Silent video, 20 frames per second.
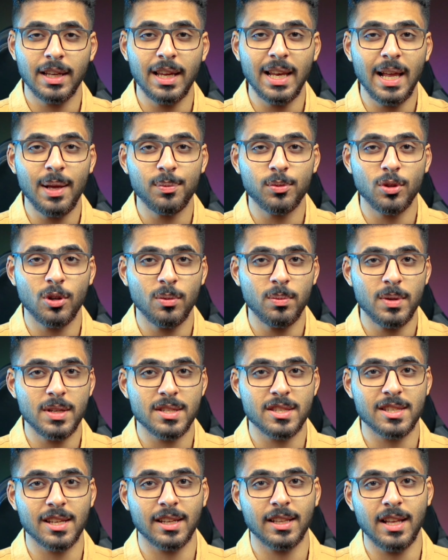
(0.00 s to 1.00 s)
كلابتوب
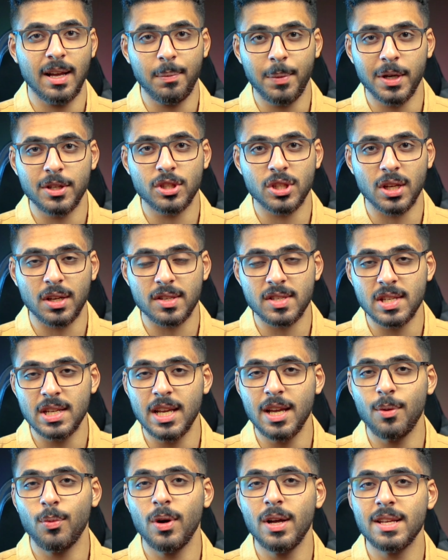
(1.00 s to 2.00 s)
استخدامات
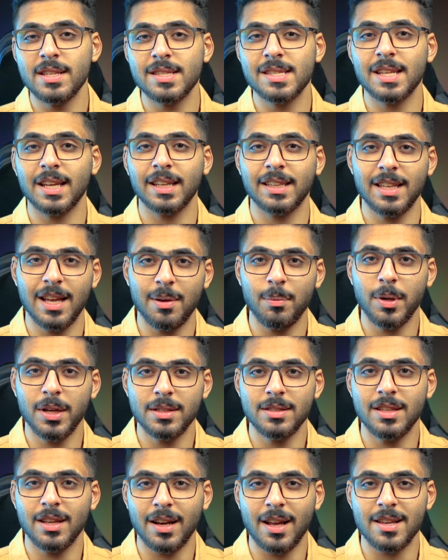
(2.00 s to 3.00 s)
شخصيه
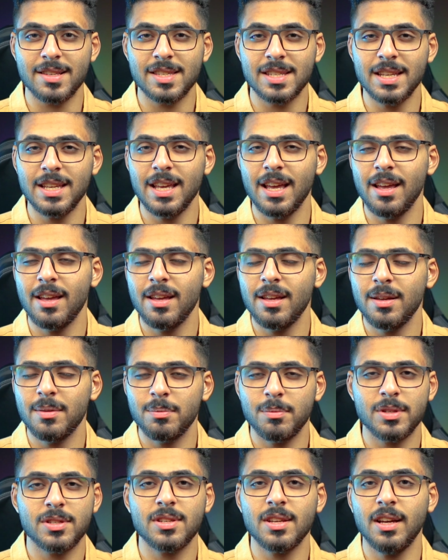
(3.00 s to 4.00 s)
واستخدامات دراسيه
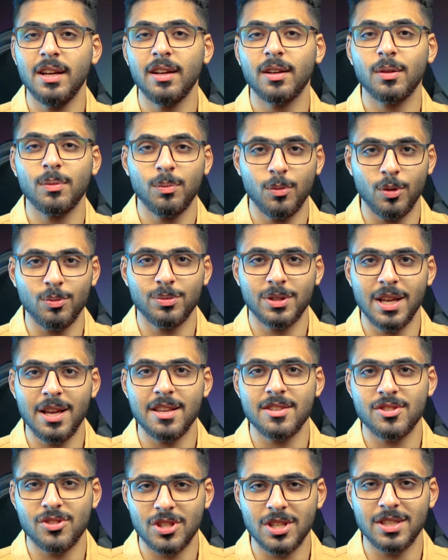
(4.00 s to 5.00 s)
بسعر
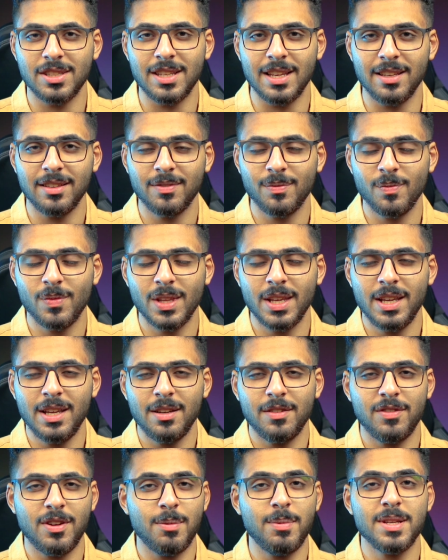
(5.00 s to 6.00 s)
ممتاز جدا
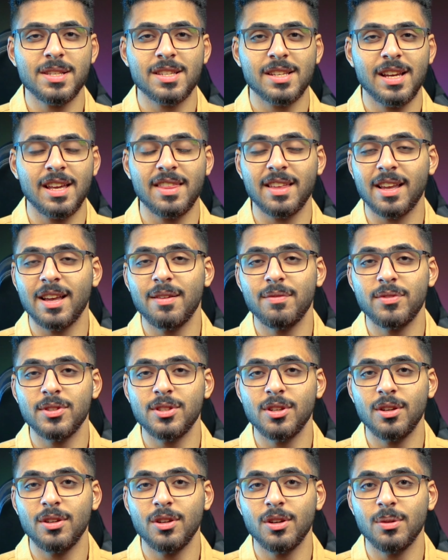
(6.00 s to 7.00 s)
فبس هذا كان
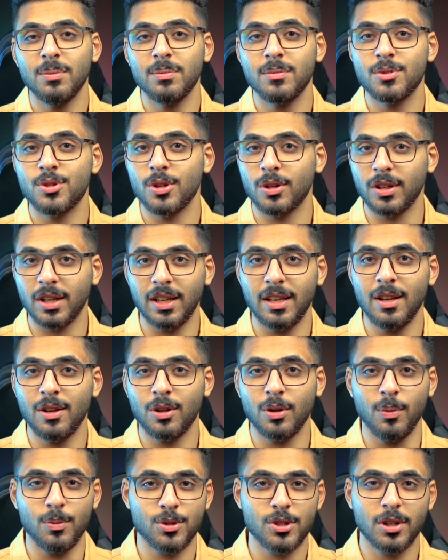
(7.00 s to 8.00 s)
فيديو اليوم شكرا
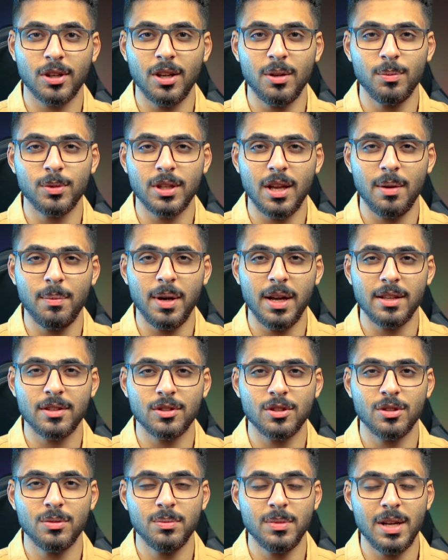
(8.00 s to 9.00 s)
لكم وشكرا
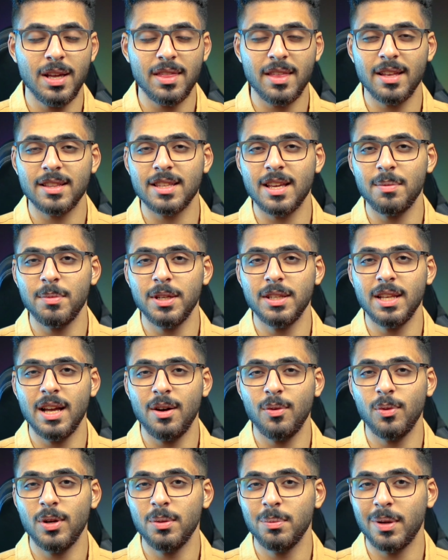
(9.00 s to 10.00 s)
لمتابعتكم اذا تابعنا
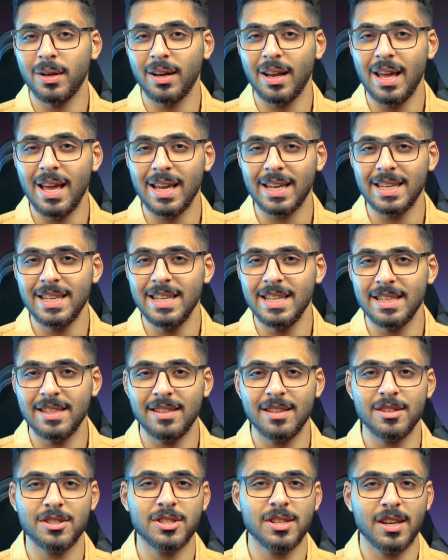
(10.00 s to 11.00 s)
اول مره
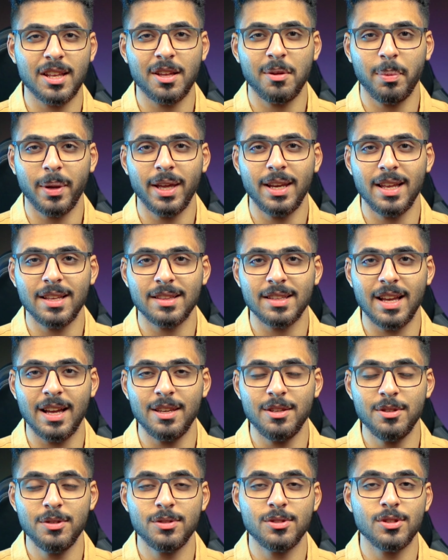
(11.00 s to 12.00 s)
اكيد اشترك بقناتنا
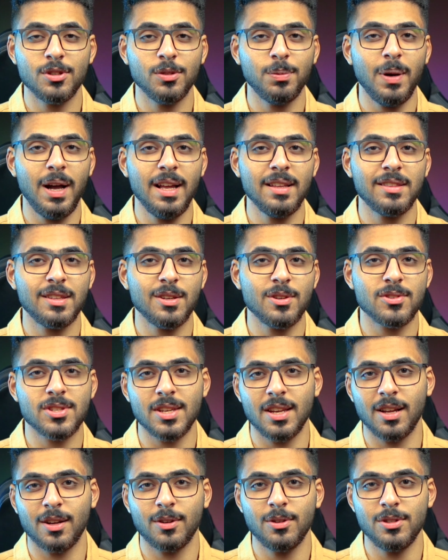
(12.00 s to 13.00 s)
على اليوتيوب حتى
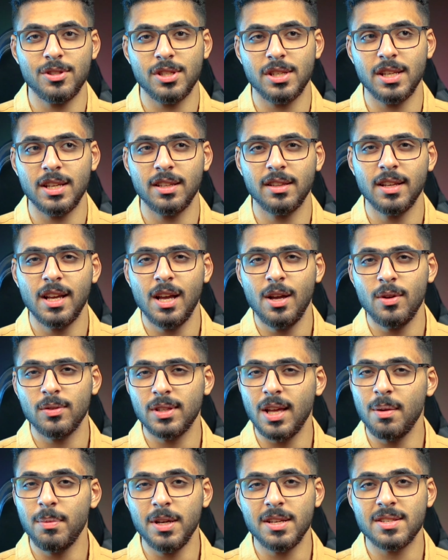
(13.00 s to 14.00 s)
يوصلك كل جديد
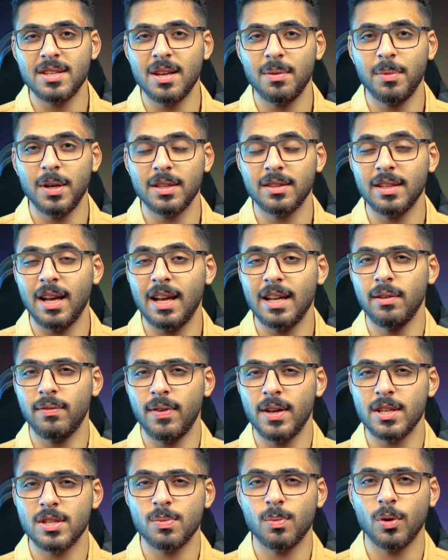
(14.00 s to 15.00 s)
تابع حساباتنا على
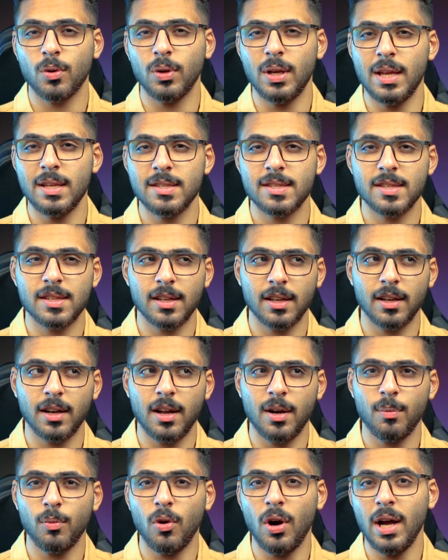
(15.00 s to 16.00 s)
الفيسبوك
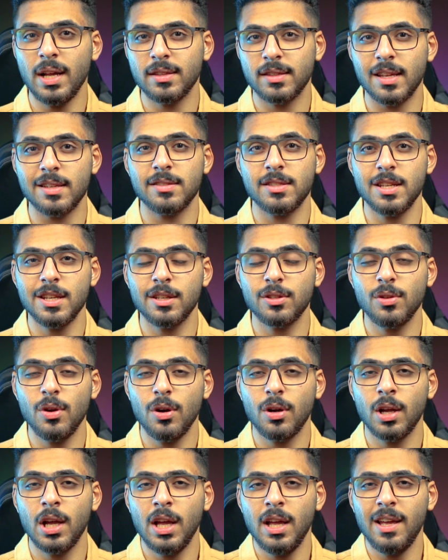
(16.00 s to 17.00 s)
والانستغرام وحتى التيك
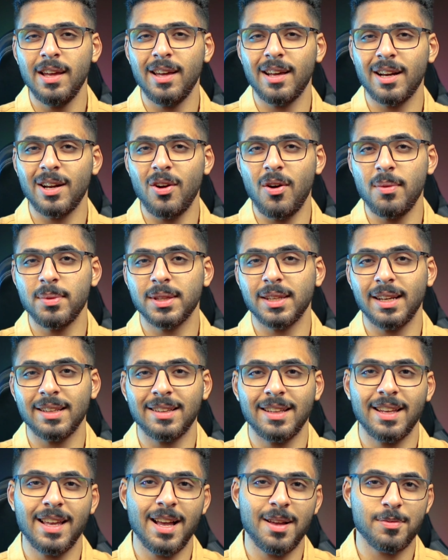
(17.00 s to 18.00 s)
توك الروابط راح
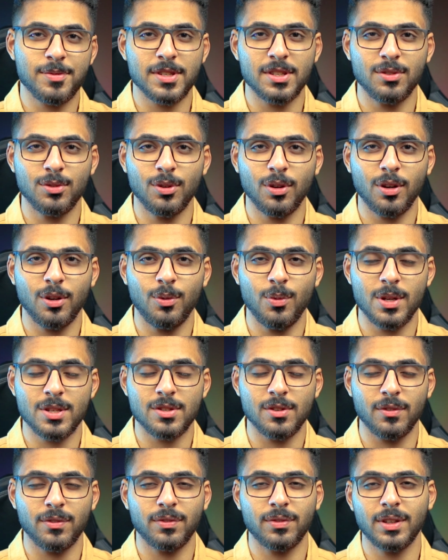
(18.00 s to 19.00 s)
تلقاها في صندوق
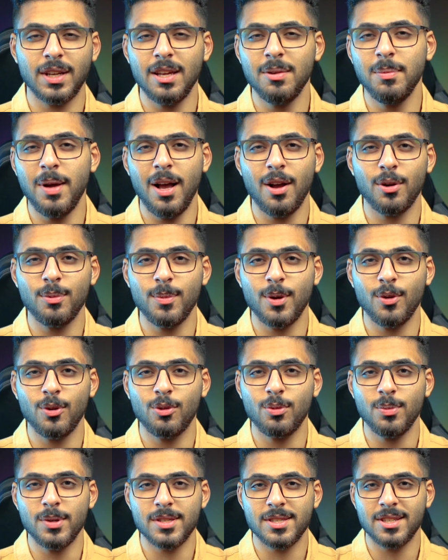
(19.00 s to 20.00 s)
الوصف كان معكم
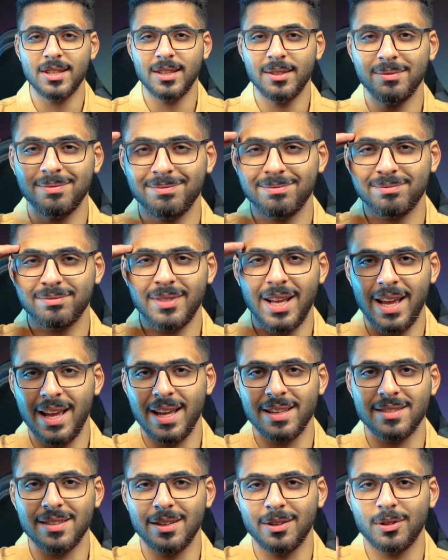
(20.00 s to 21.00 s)
اخوكم حسين
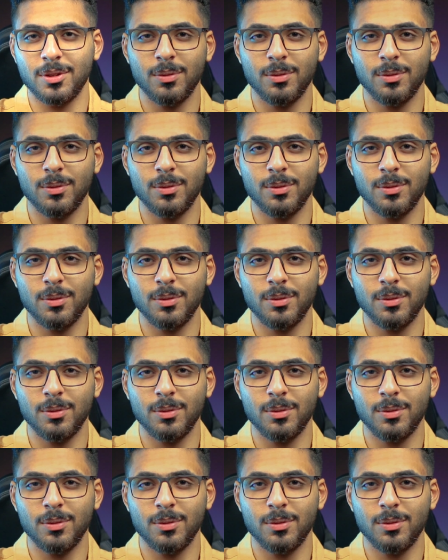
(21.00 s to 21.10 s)
تحياتي